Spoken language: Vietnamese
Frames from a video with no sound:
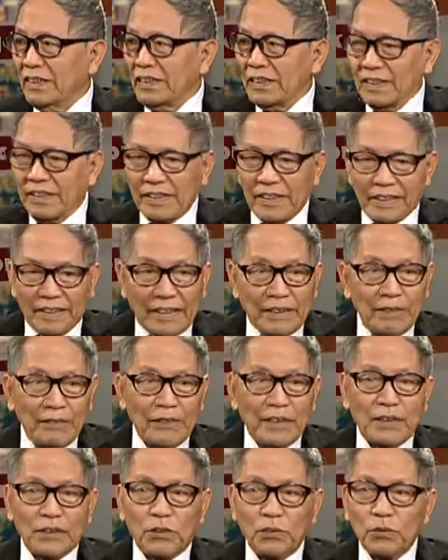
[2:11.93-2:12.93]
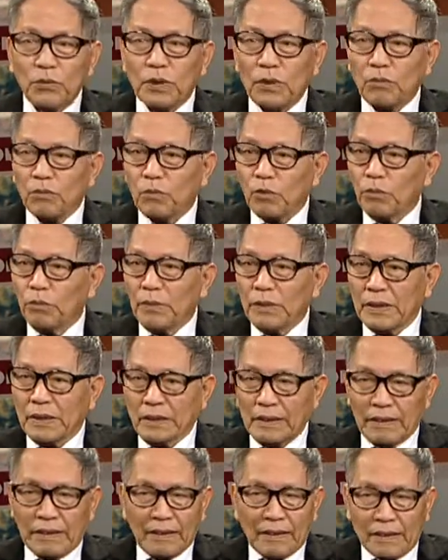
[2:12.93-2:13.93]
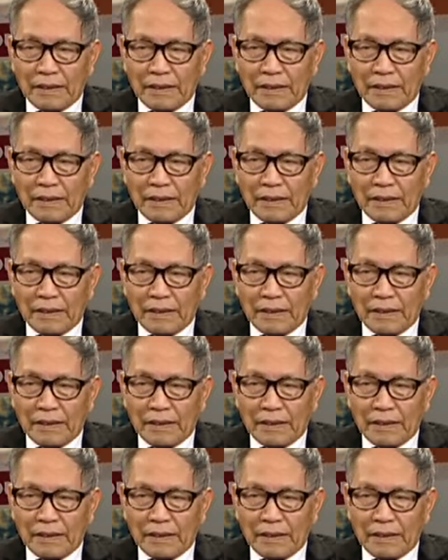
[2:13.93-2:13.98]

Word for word: thì hiện nay bây giờ Trung Cộng cũng bị